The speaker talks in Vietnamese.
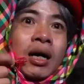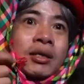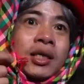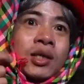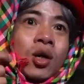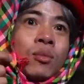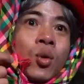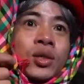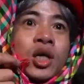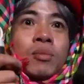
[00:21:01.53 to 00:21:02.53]
ở đây có
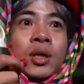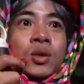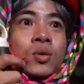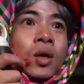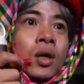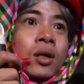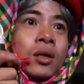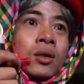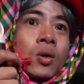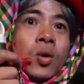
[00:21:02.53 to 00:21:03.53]
bụi đâu mà chúng
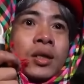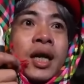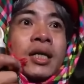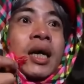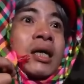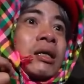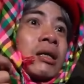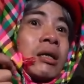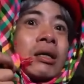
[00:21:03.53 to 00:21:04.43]
nó hút ghê thế